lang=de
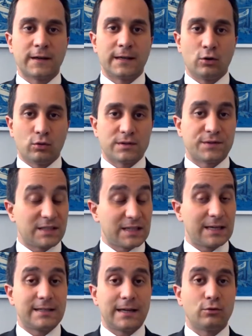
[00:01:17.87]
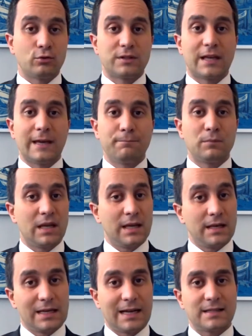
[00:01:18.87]
Regierungsvertretern und geben
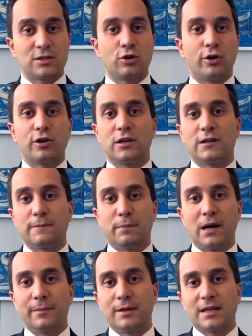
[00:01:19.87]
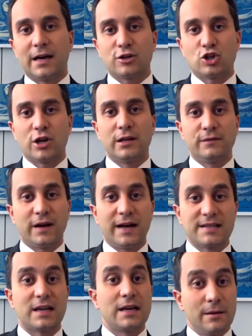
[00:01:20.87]
denen ganz deutliche parlamentarische
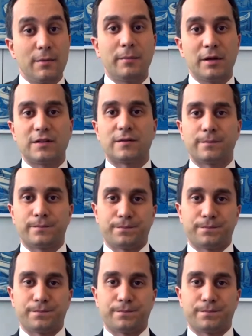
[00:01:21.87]
Hinweise immer mit.